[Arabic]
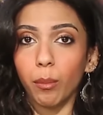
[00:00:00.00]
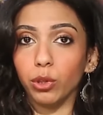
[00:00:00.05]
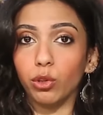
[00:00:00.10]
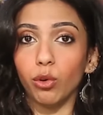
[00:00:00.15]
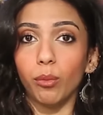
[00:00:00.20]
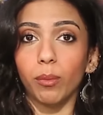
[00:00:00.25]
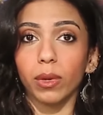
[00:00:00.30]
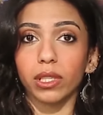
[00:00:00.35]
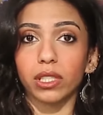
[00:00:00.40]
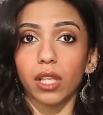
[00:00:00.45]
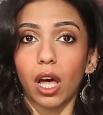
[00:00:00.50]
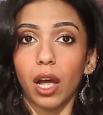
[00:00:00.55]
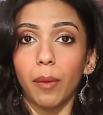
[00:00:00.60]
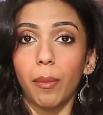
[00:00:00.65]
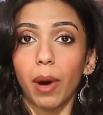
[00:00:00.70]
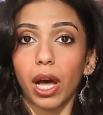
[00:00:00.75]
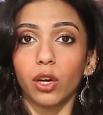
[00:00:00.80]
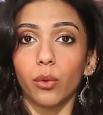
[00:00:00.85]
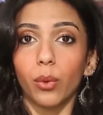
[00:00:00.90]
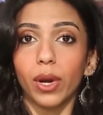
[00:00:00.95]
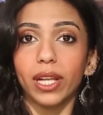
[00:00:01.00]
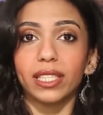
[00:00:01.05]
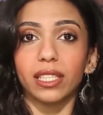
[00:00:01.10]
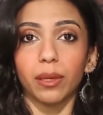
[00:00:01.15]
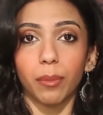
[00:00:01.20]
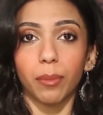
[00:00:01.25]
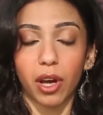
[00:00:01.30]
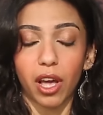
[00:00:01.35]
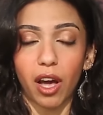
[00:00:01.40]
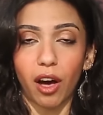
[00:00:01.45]
بدون ما صاحبها
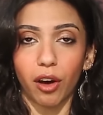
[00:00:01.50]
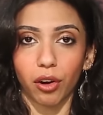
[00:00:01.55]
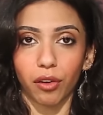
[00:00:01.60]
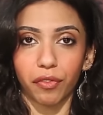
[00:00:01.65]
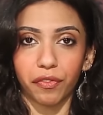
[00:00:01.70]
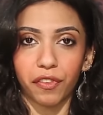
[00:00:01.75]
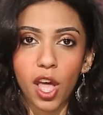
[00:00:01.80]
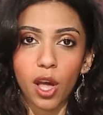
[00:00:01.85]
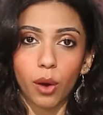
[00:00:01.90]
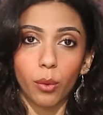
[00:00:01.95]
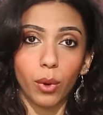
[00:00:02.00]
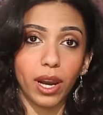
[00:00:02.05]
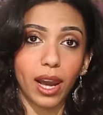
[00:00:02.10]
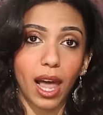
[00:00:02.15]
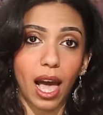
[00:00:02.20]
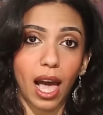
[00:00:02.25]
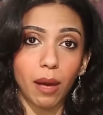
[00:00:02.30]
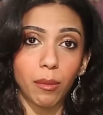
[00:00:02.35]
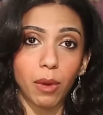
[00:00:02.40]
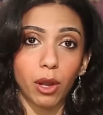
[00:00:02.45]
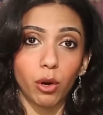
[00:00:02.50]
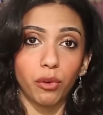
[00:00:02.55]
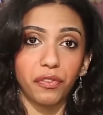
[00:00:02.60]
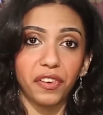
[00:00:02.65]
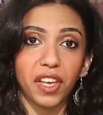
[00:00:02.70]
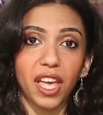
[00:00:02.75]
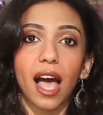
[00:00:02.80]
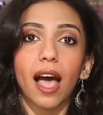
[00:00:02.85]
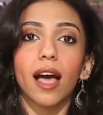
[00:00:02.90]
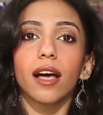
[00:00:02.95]
الكويتي ما يعرف واللي عمله
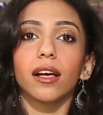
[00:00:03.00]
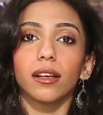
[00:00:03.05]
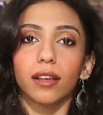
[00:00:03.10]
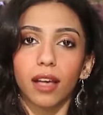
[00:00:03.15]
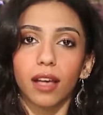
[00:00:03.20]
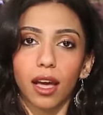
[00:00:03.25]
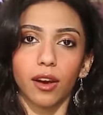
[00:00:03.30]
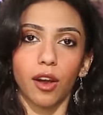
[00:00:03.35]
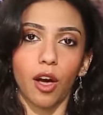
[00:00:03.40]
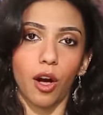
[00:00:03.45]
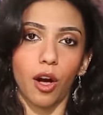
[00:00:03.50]
فيها كان